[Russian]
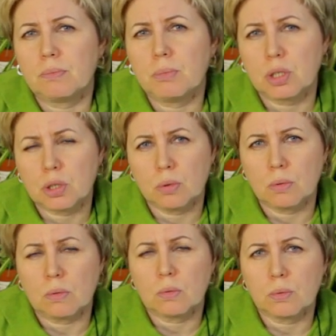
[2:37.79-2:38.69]

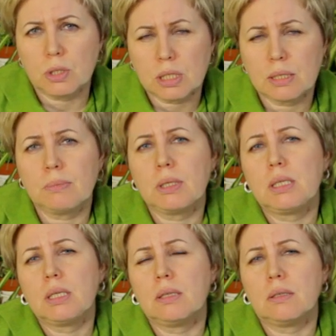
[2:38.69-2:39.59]
между кустиками
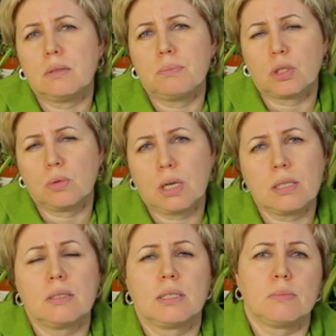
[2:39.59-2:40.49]
и между
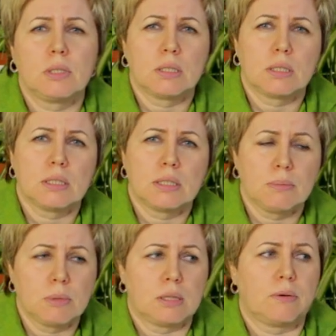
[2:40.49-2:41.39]
междурядье 70
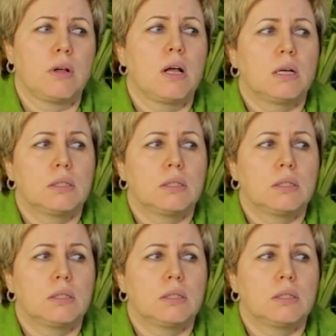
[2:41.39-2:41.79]
сантиметров.